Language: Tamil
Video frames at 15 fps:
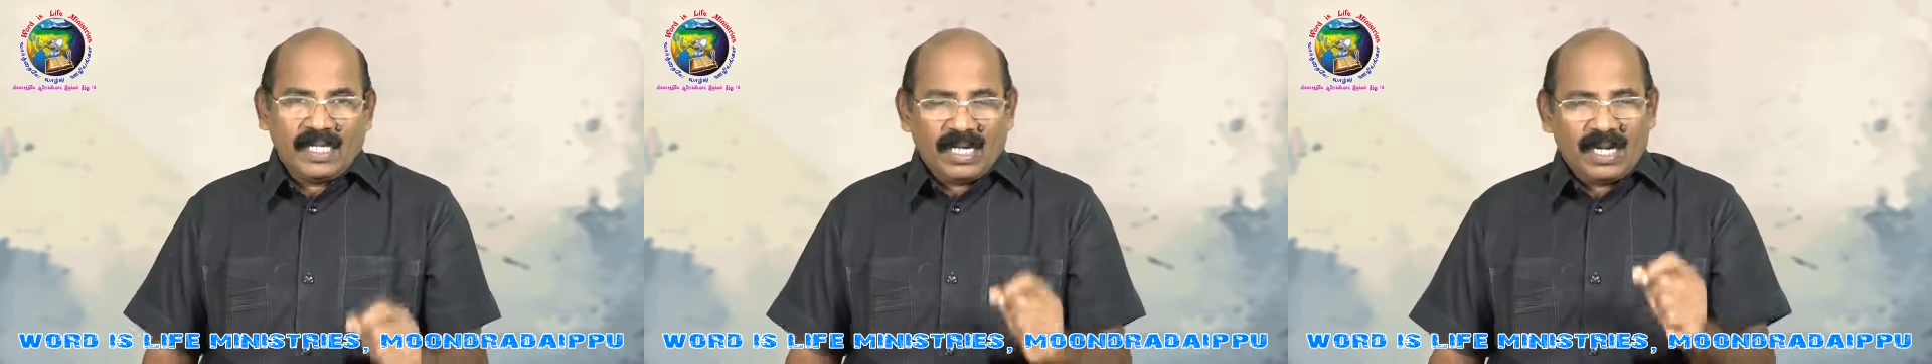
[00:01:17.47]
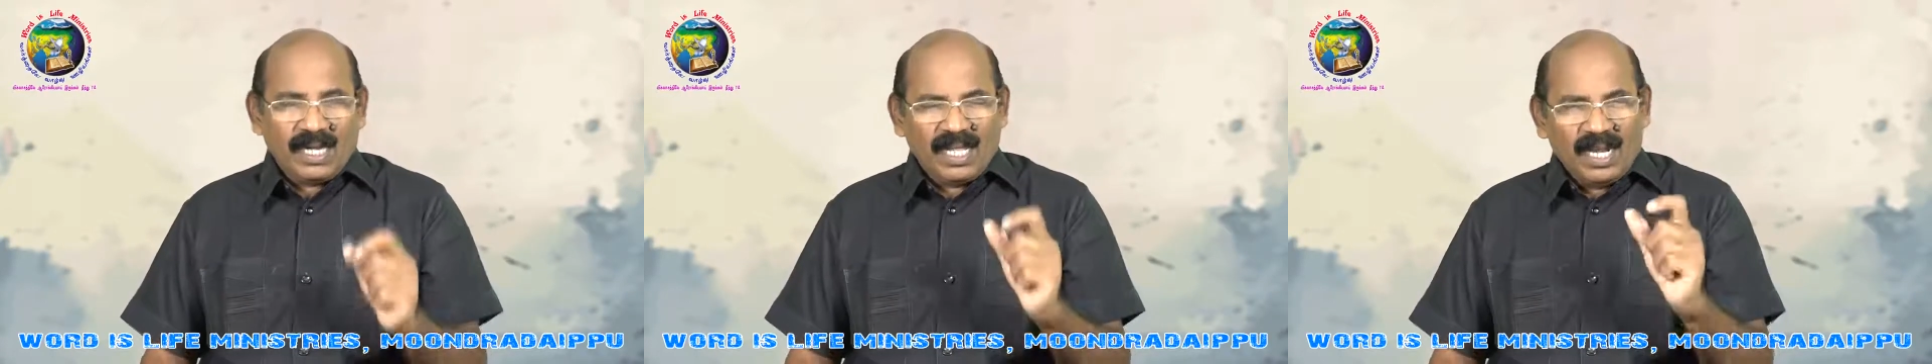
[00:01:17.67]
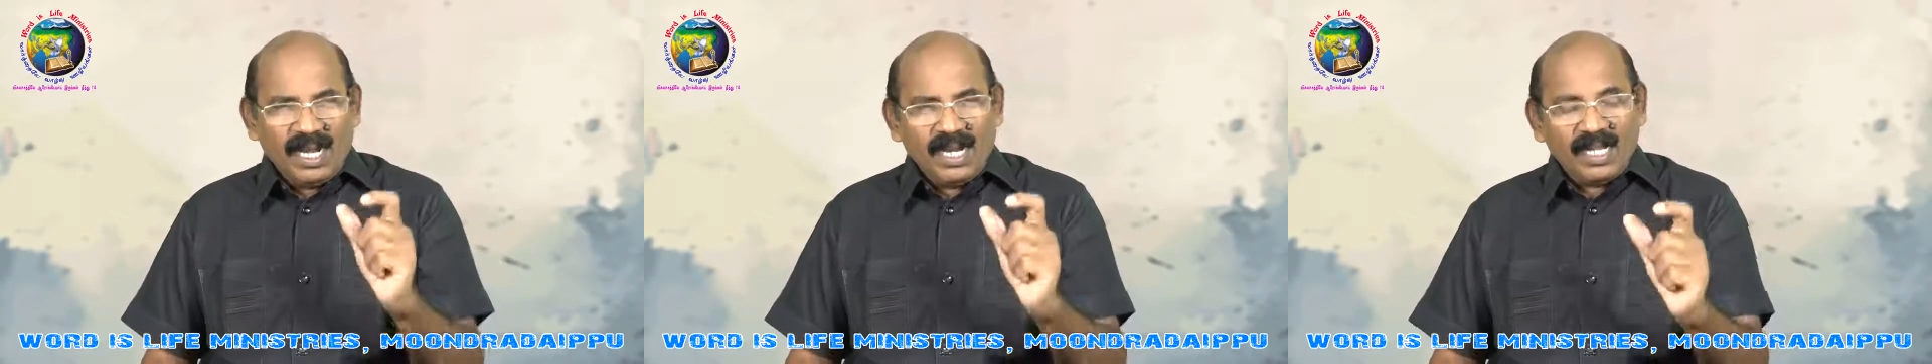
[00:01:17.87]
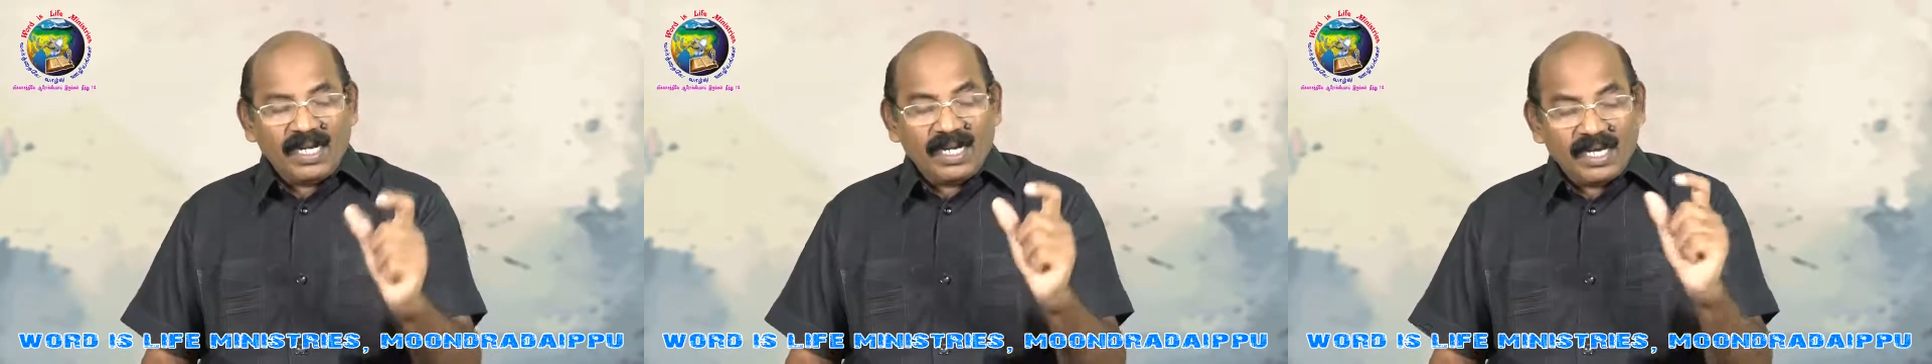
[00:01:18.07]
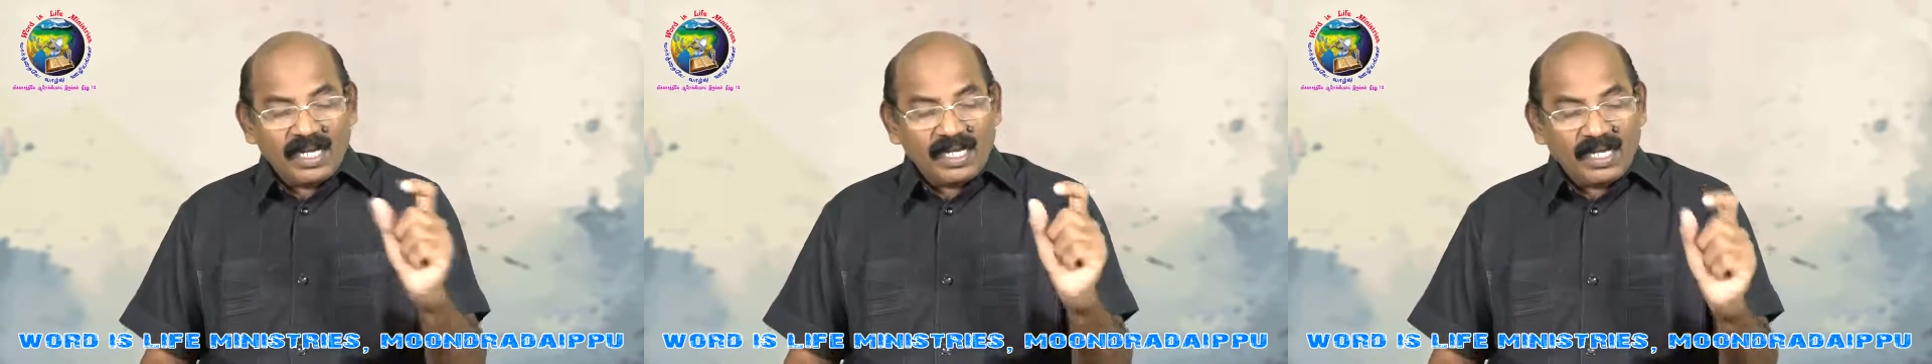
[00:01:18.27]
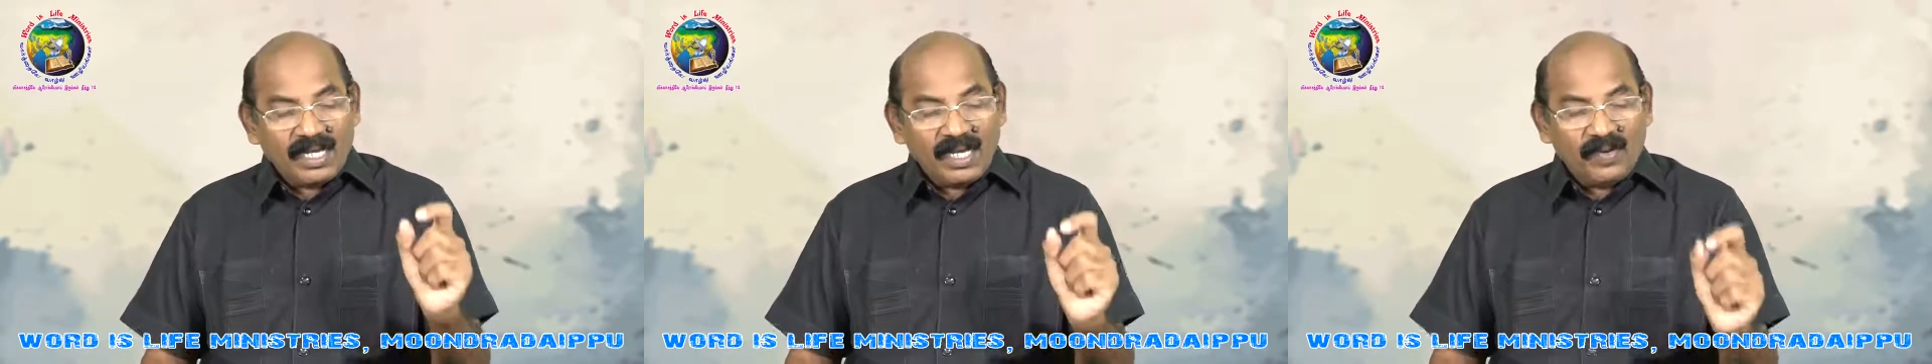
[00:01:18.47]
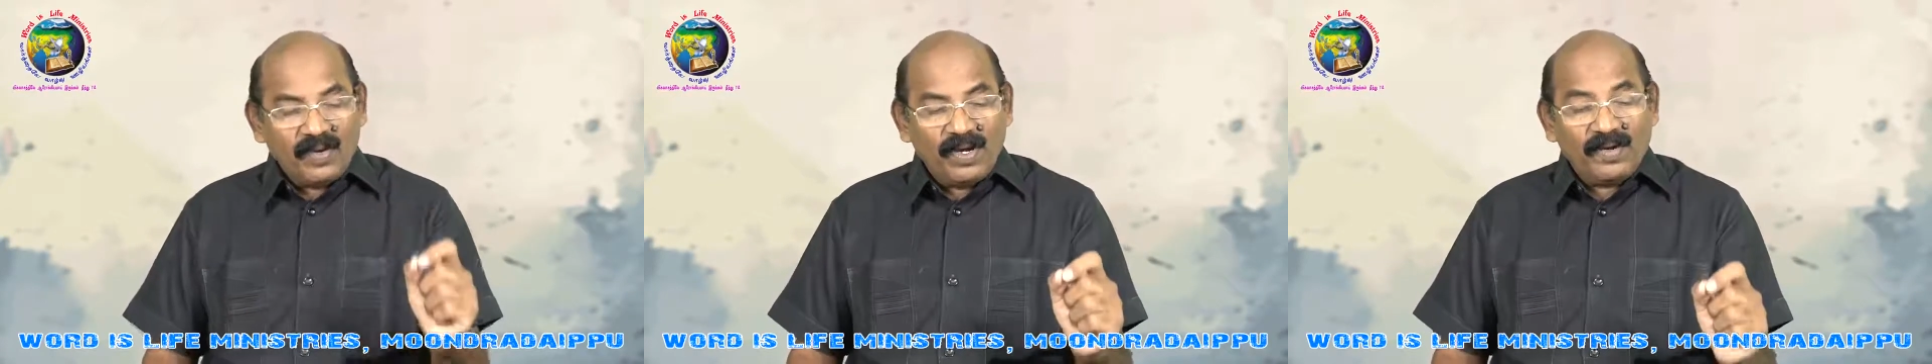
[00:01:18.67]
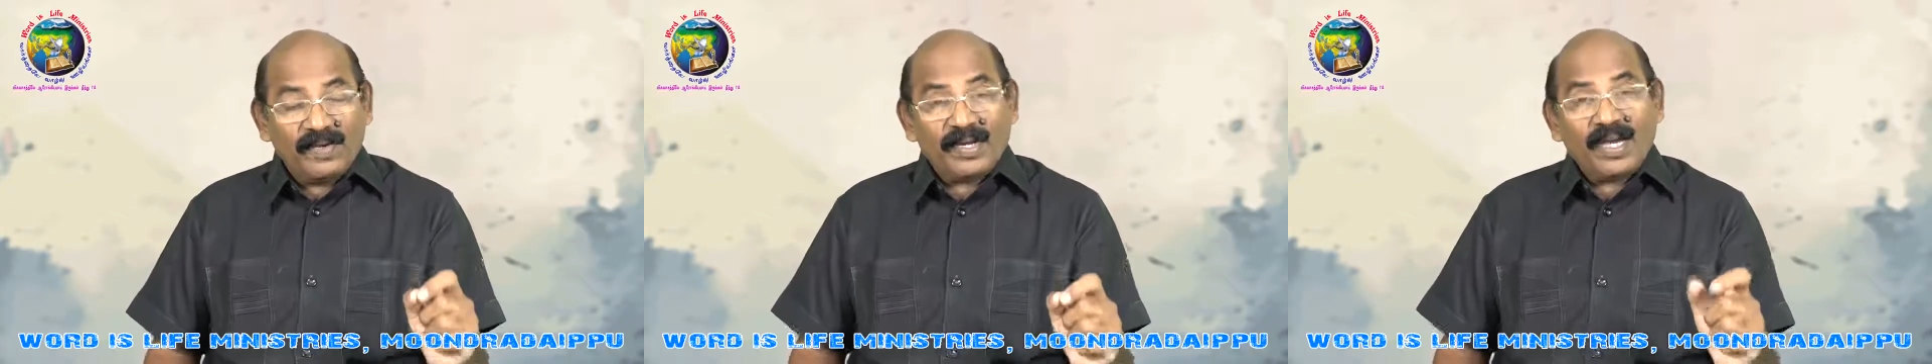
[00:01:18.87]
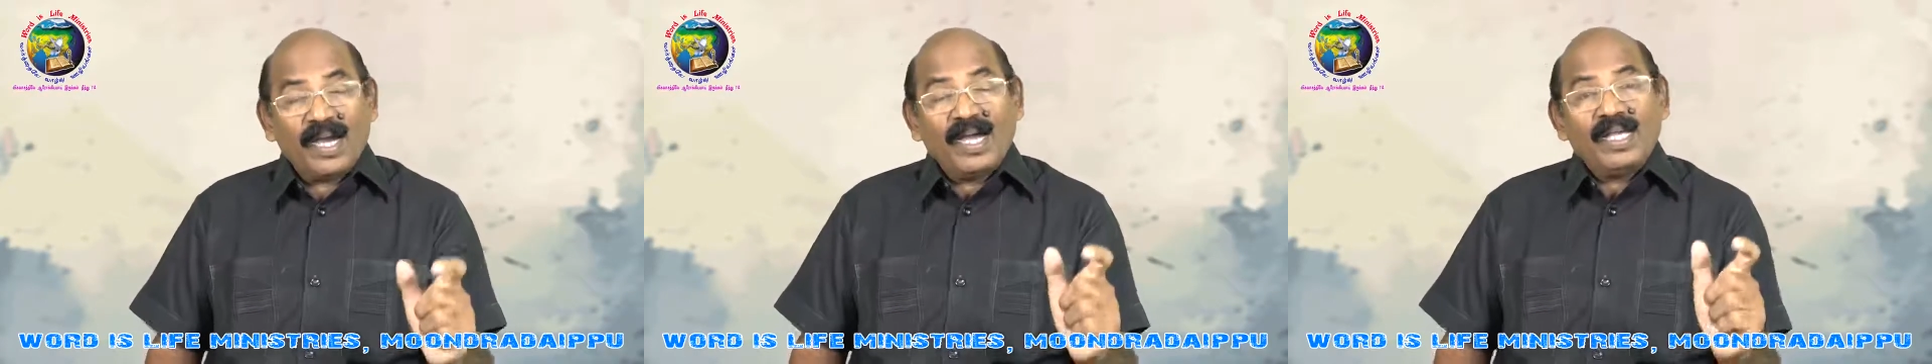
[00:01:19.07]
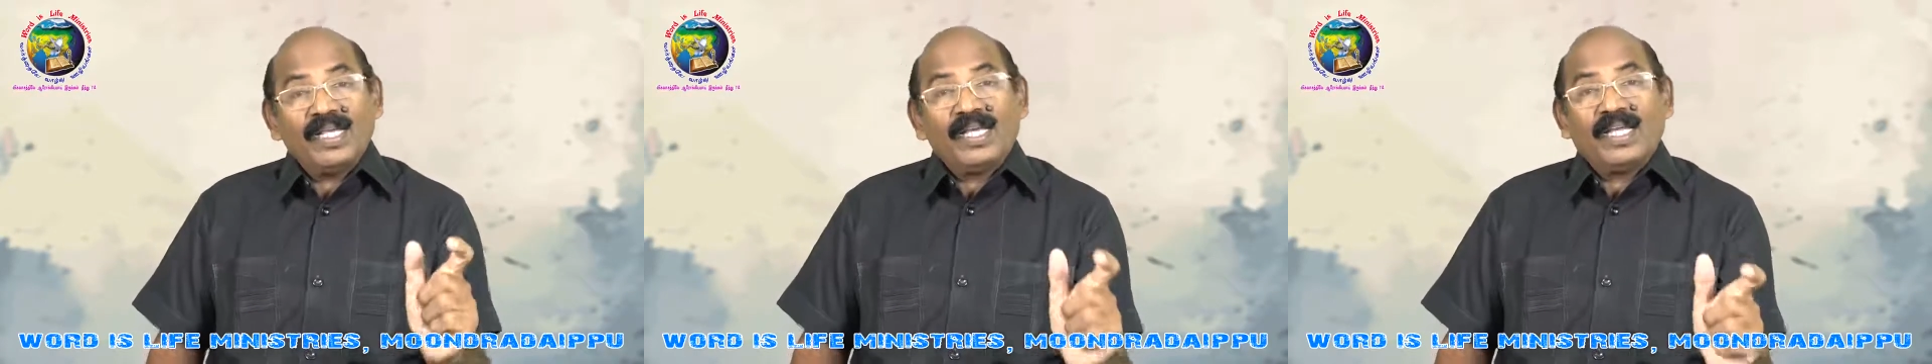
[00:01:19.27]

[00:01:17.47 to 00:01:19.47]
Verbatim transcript: நான் நல்ல நடக்கை உள்ளவனாய்